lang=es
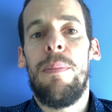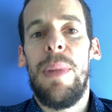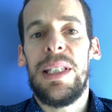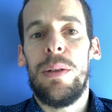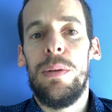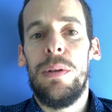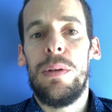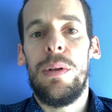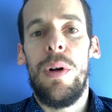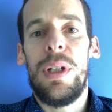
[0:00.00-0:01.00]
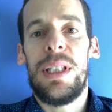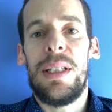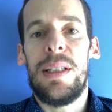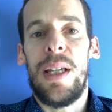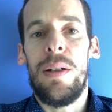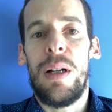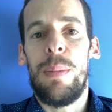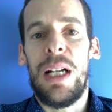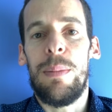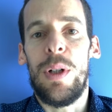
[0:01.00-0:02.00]
Más aún, no es necesario
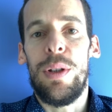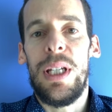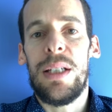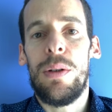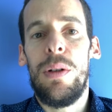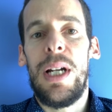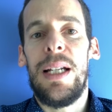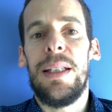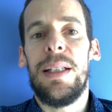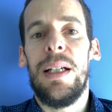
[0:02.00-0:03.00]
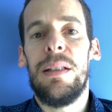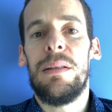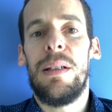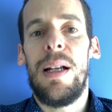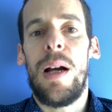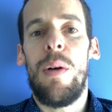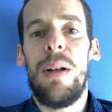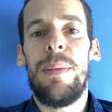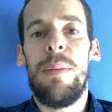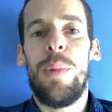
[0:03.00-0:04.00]
cambiar la melodía, solo la letra, la cual
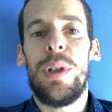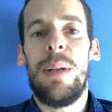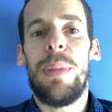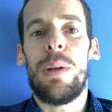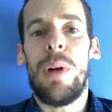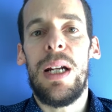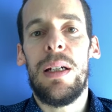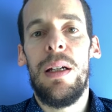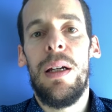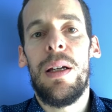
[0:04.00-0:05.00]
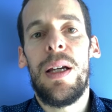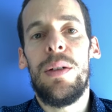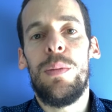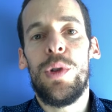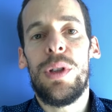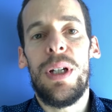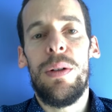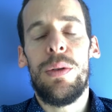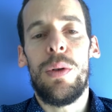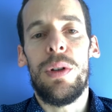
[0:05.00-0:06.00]
bien podría perdurar en un museo
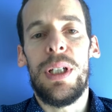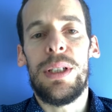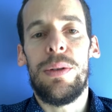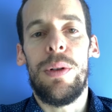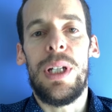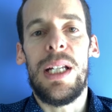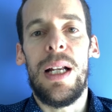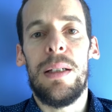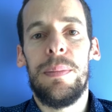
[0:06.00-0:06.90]
en su contexto original.